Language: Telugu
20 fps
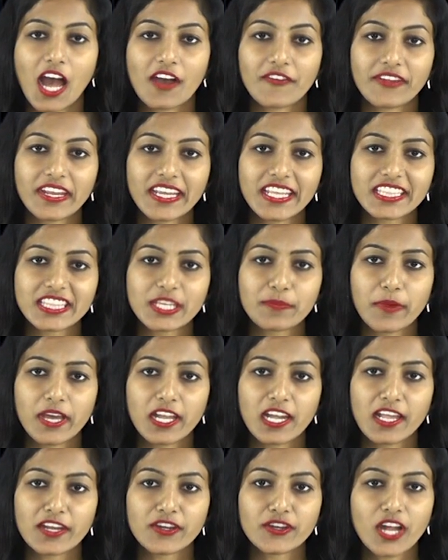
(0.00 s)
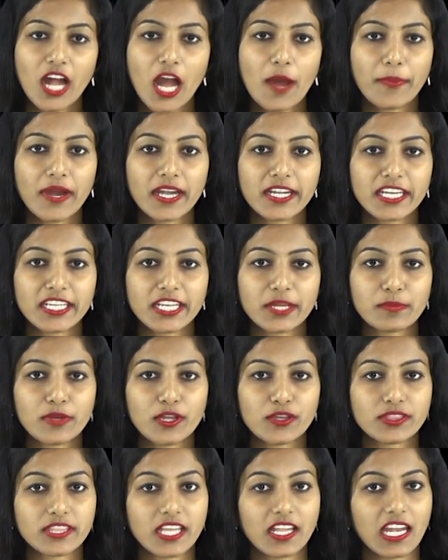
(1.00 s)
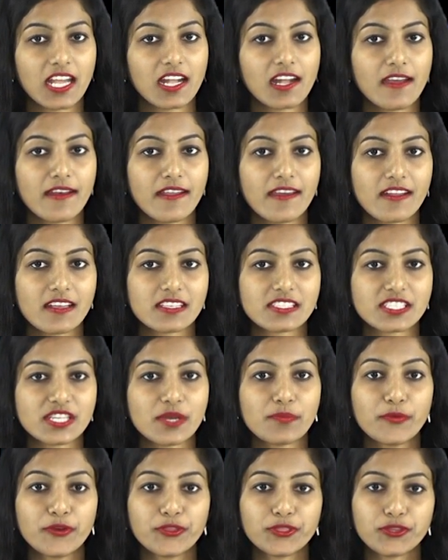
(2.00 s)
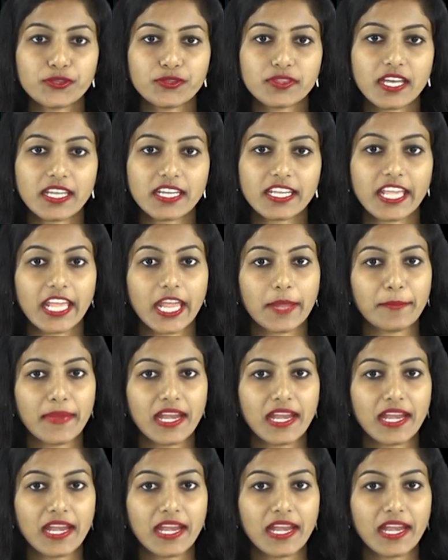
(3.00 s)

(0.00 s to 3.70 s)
అవినీతి పనులను కాపాడటంలో తెలంగాణ రాష్ట్రం ముందుందని